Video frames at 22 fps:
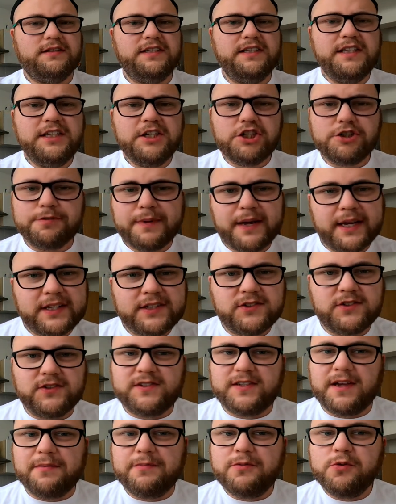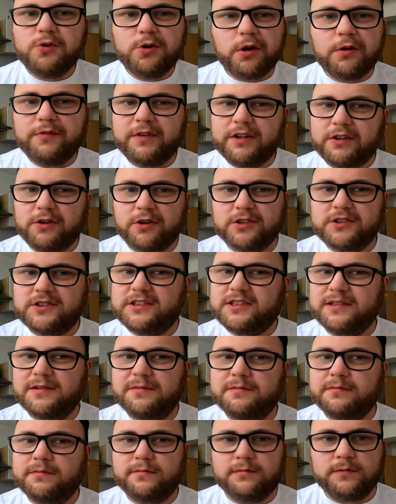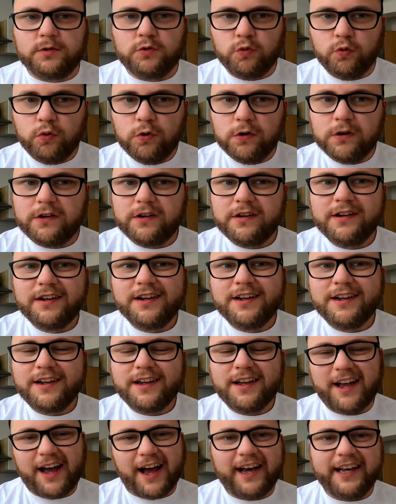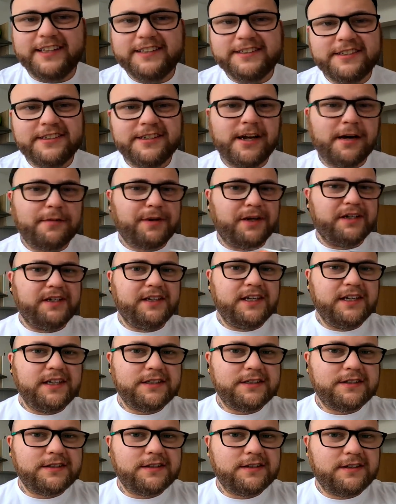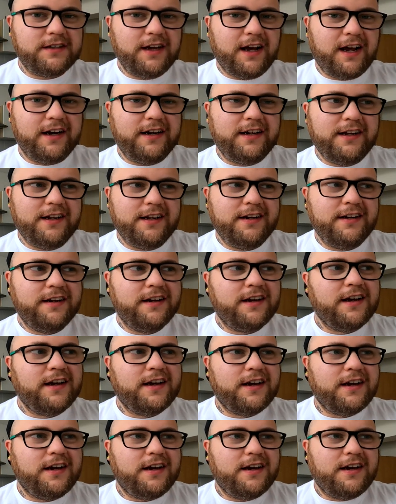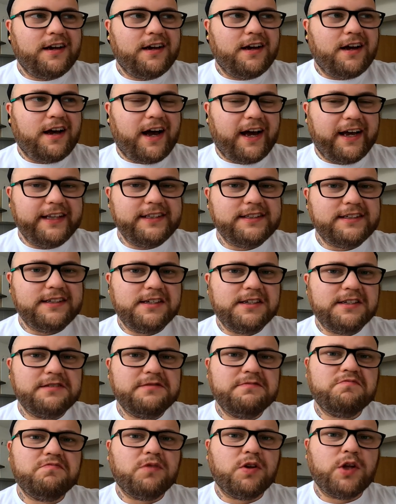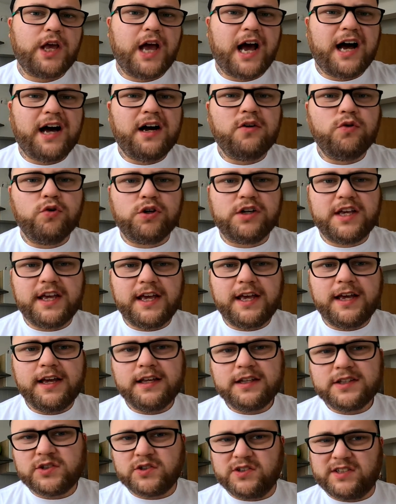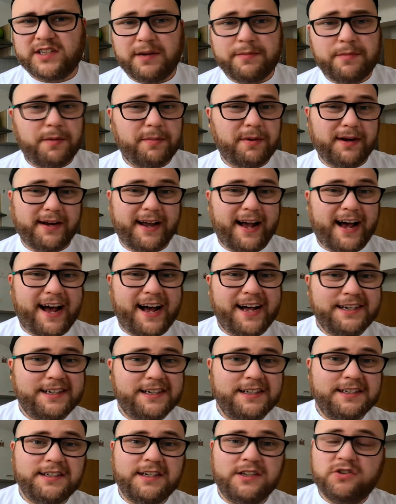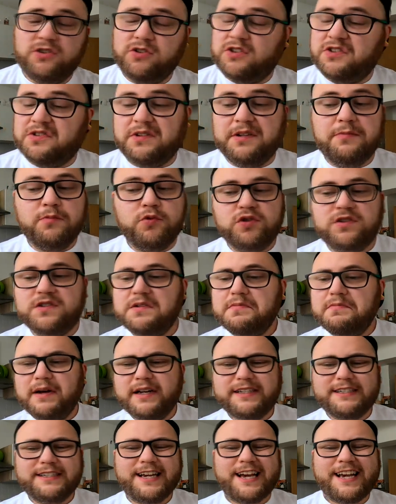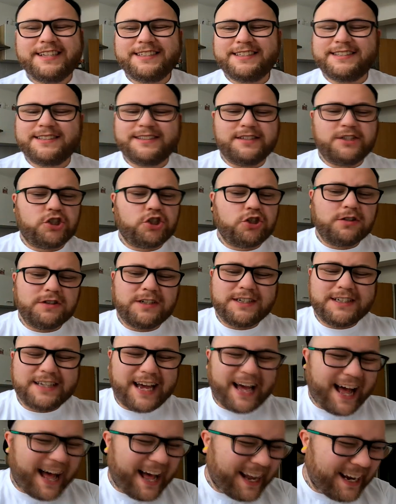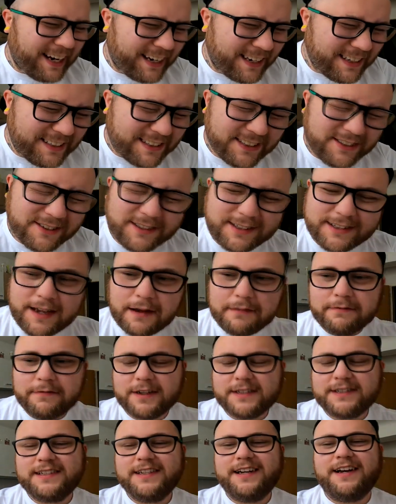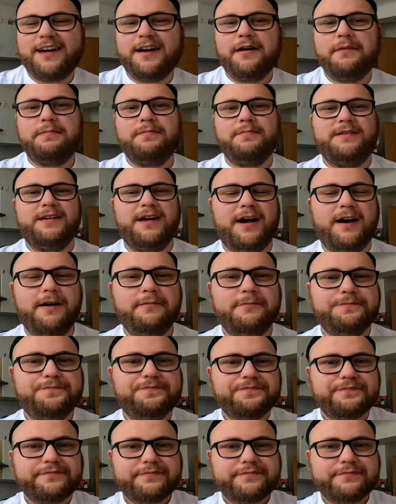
Die schmecken zusammen irgendwie trotzdem gut, einzeln aber nicht. Die anderen einzeln, ja, okay, zusammen aber gar nicht. Also das, ihr müsst immer testen. Schüttet alles zusammen, was ihr habt, ja.